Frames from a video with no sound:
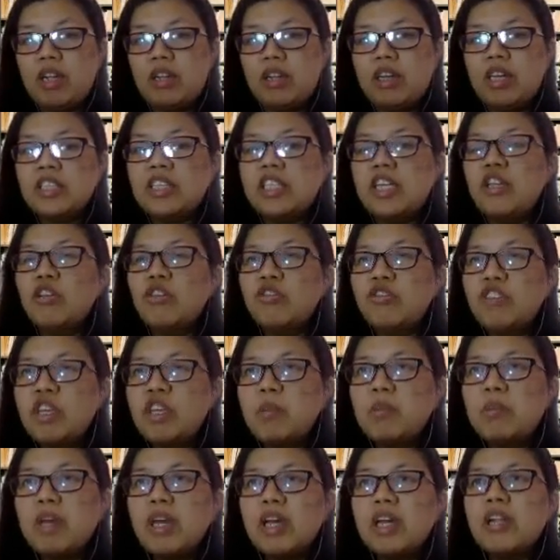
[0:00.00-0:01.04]
Kasi ng
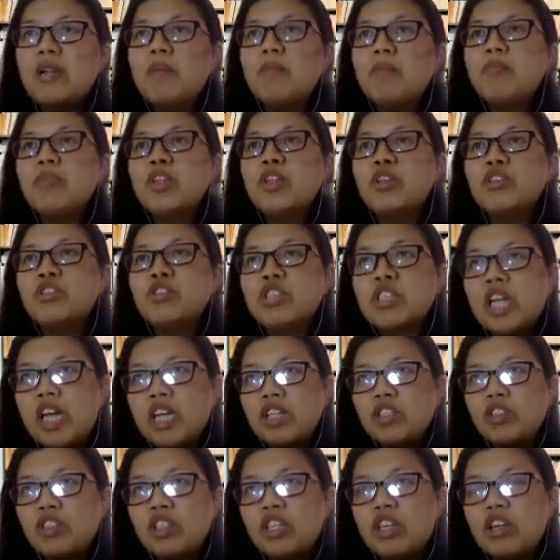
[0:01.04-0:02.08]
female, yung
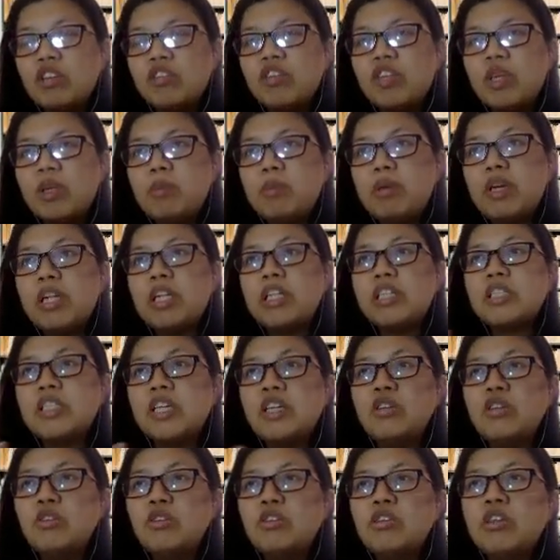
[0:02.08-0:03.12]
structure ng female,
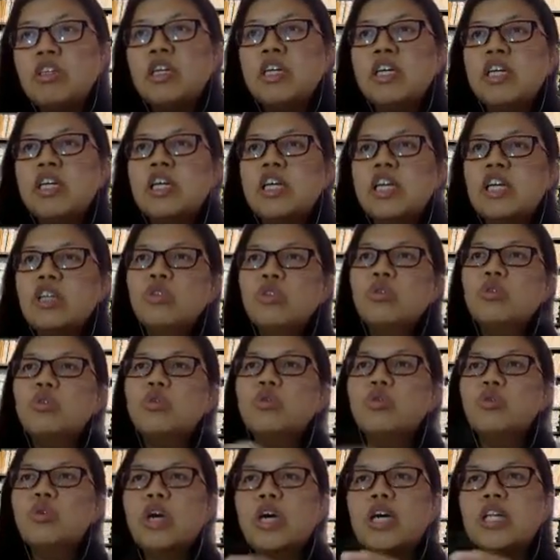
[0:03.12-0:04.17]
siya yung
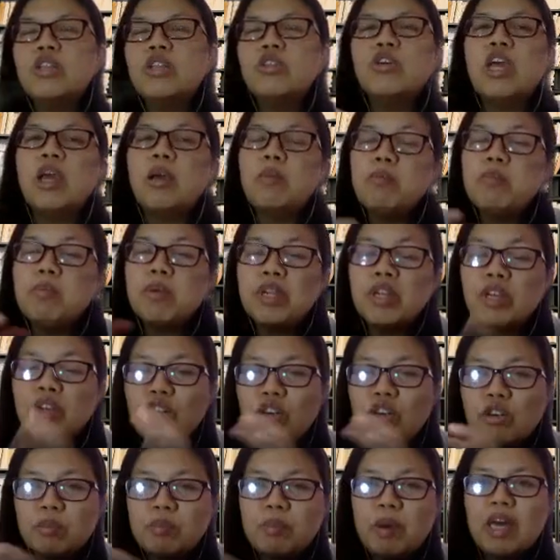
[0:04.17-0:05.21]
kinukuha ng
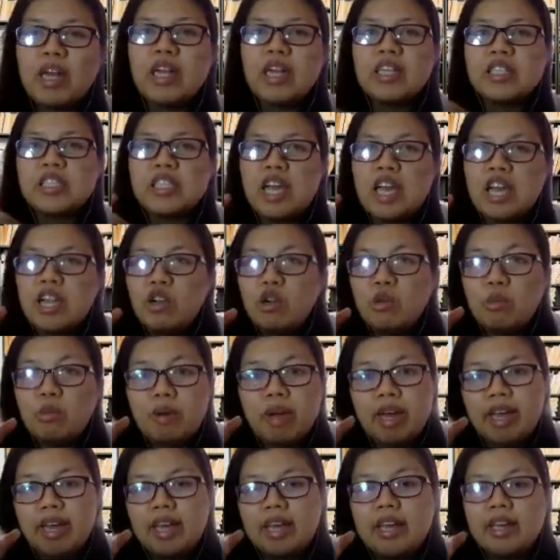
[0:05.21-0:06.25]
embryo para siya ay
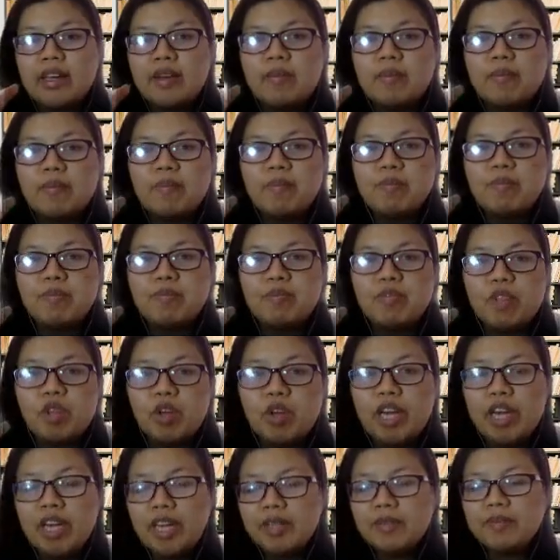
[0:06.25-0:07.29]
lumaki.
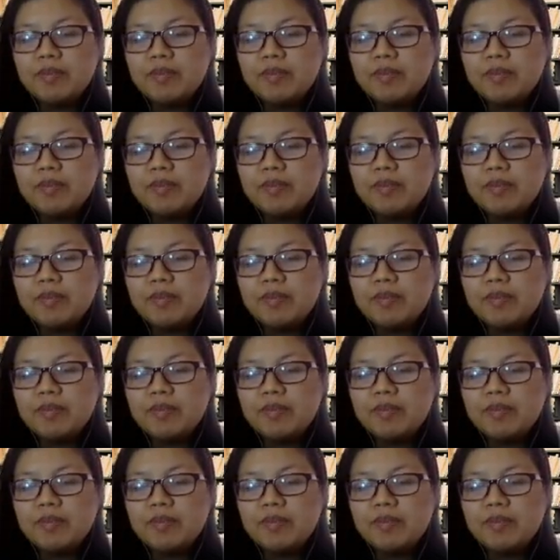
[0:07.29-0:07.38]
Okay?